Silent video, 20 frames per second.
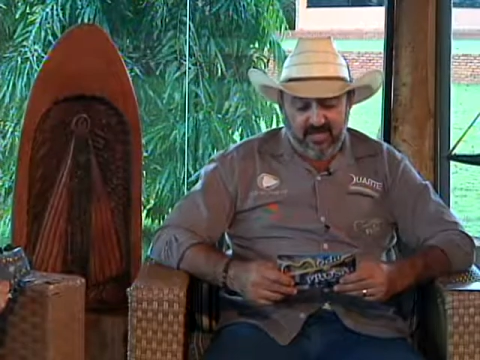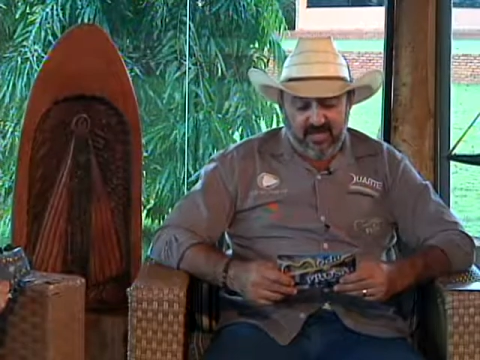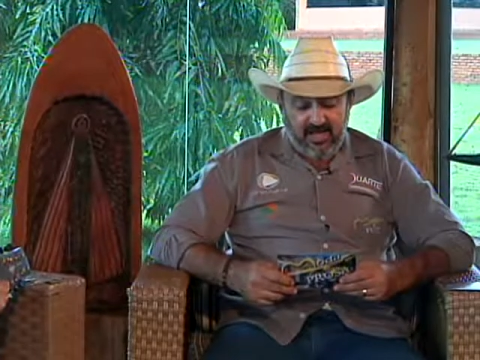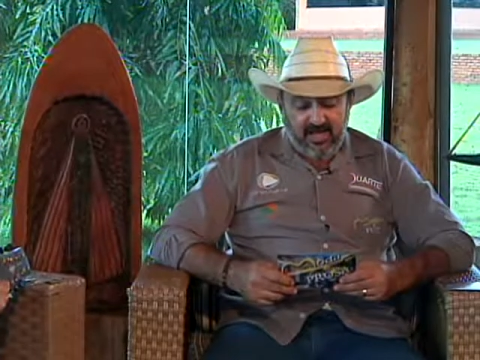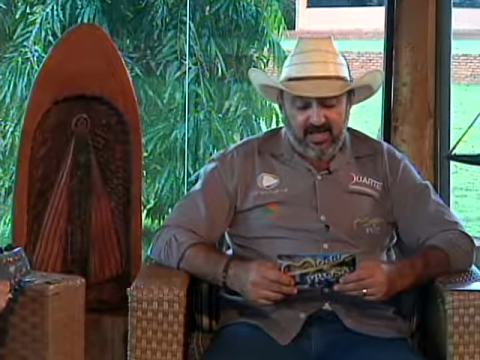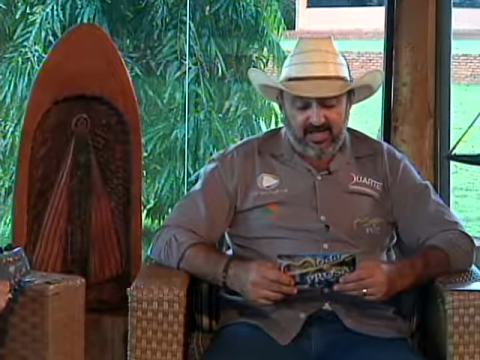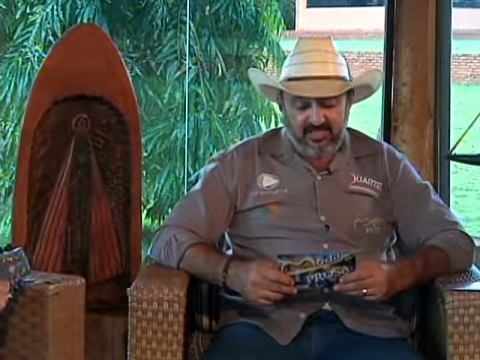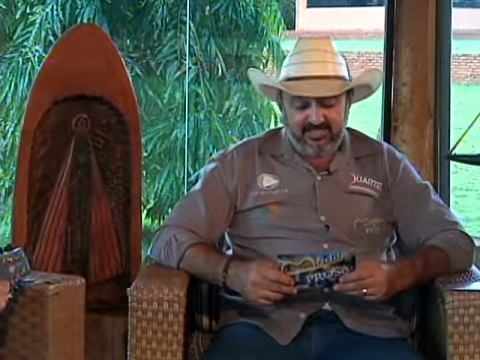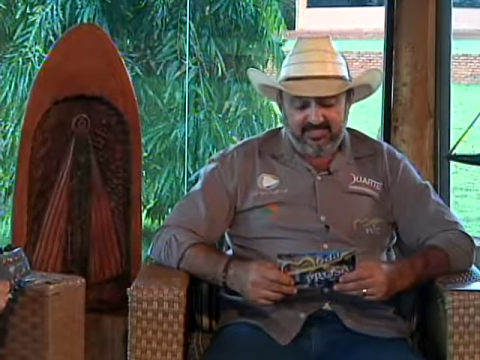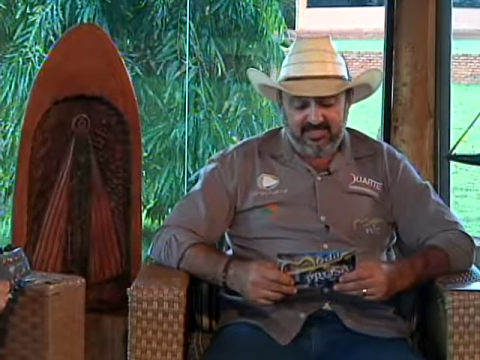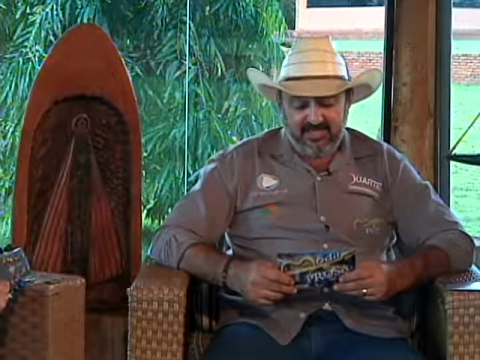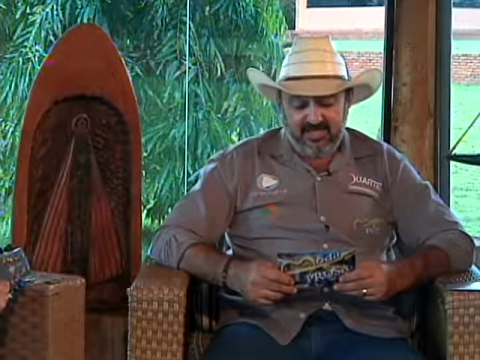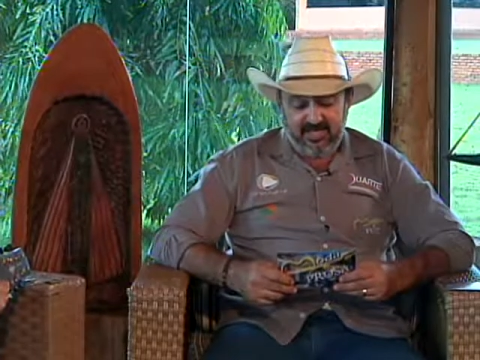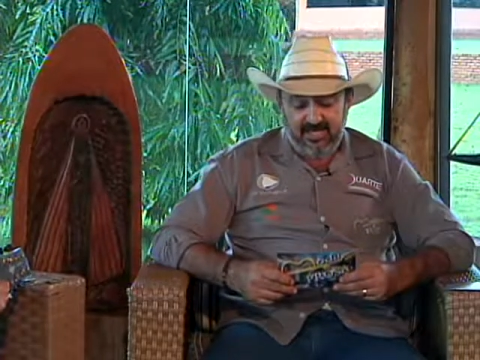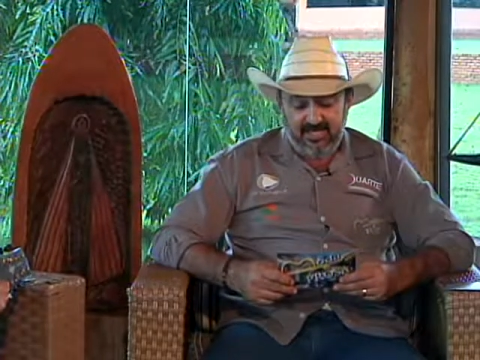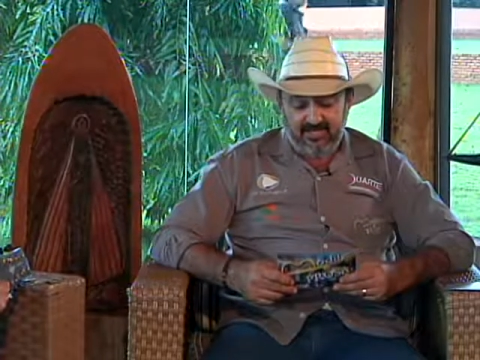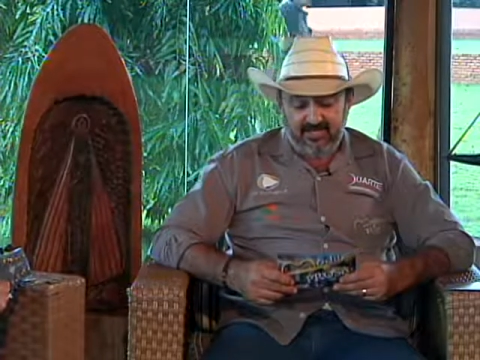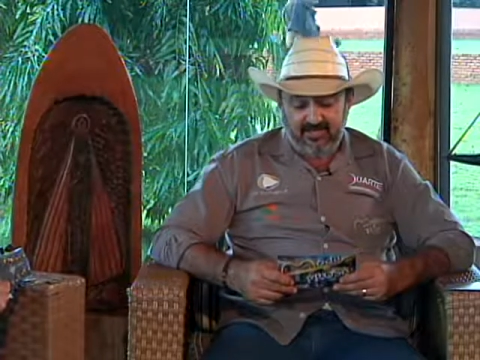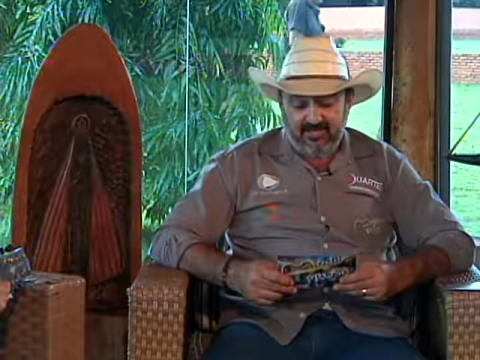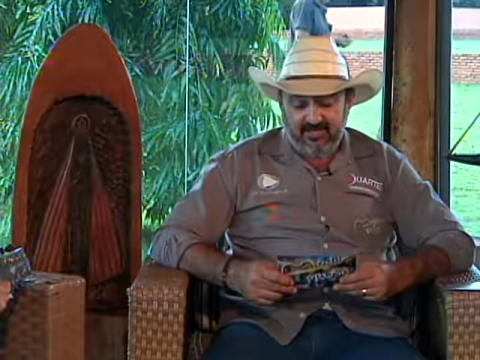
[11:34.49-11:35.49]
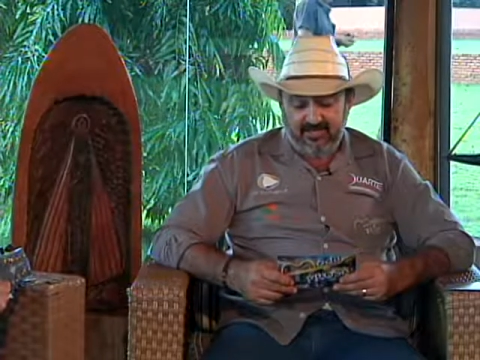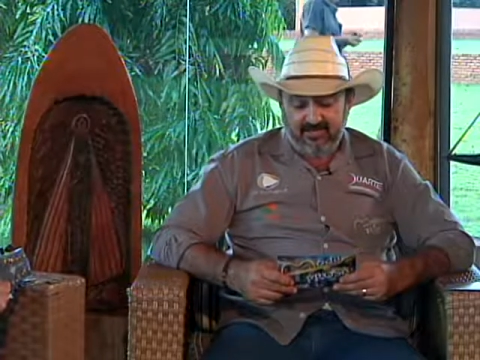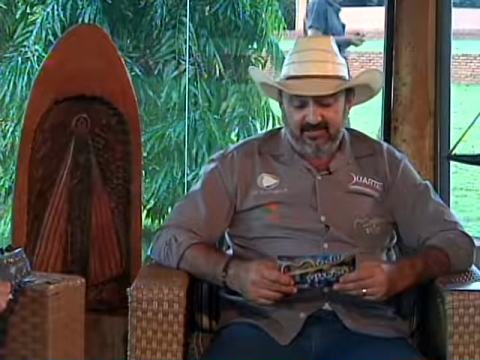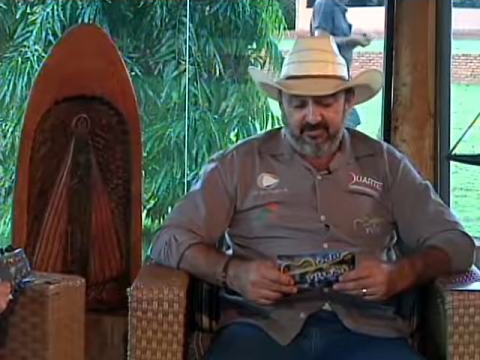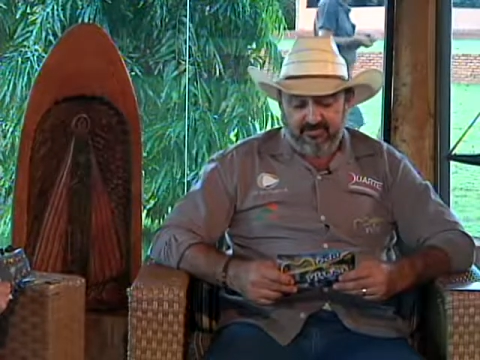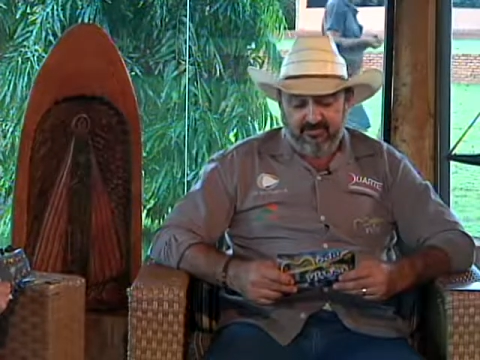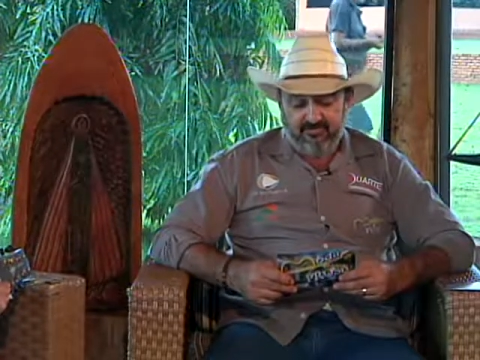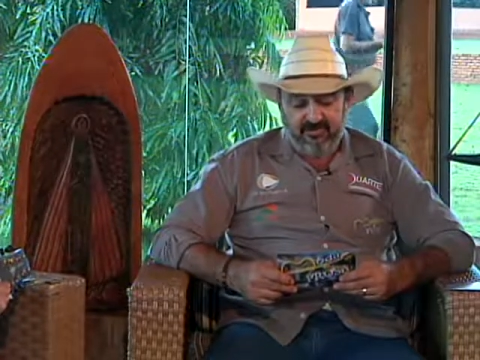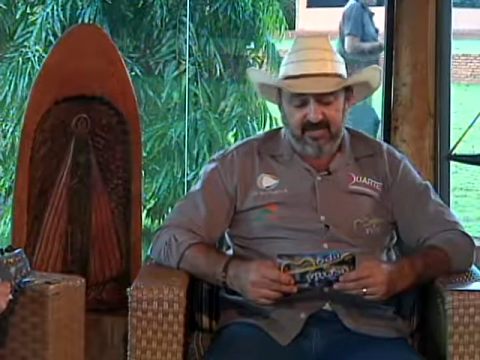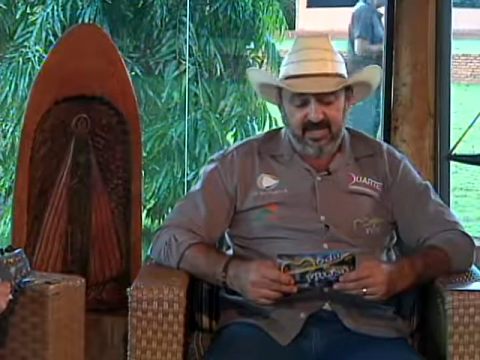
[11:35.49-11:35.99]
Arcelei
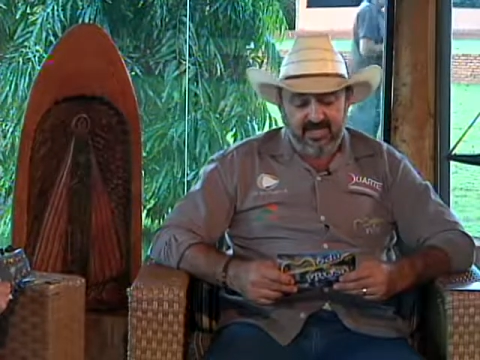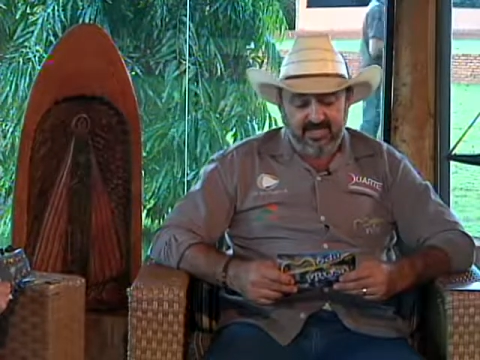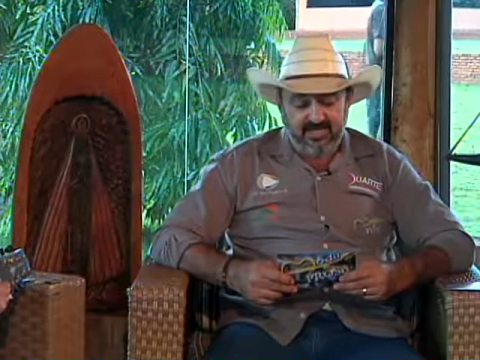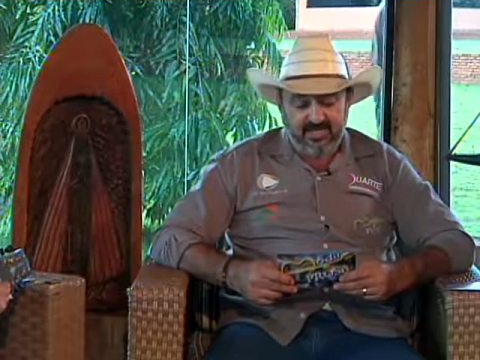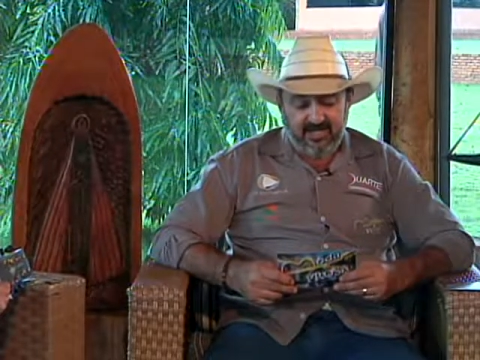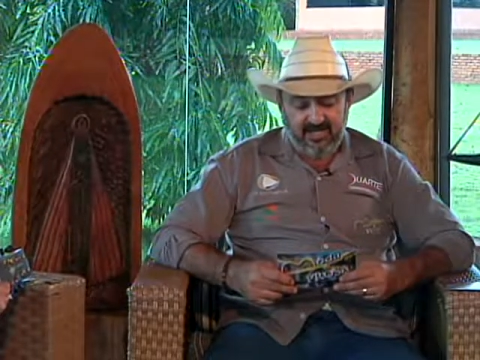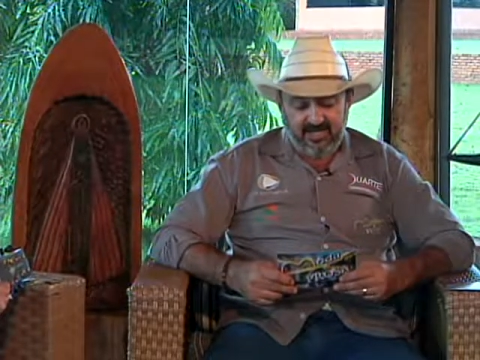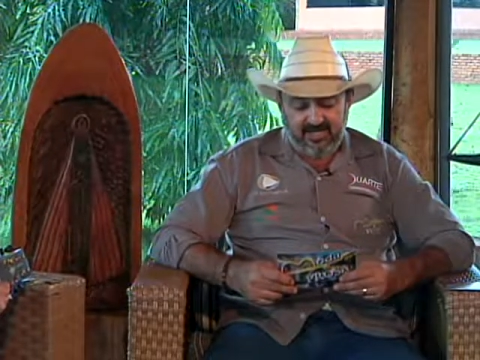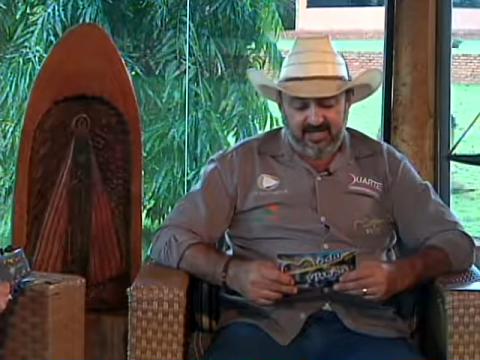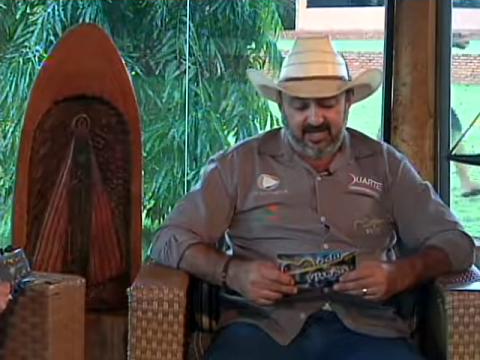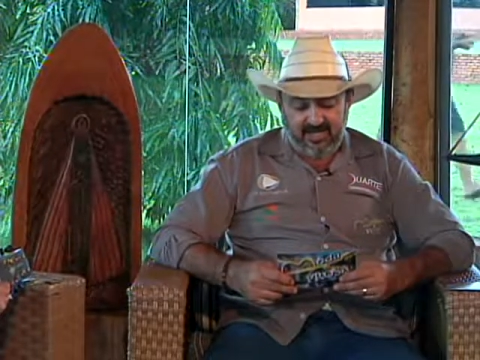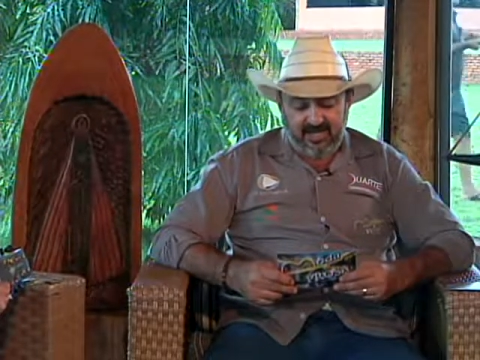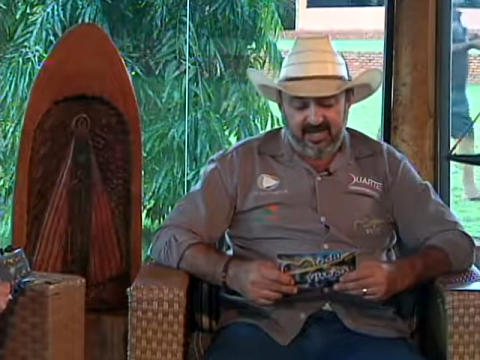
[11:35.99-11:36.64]
Veiga,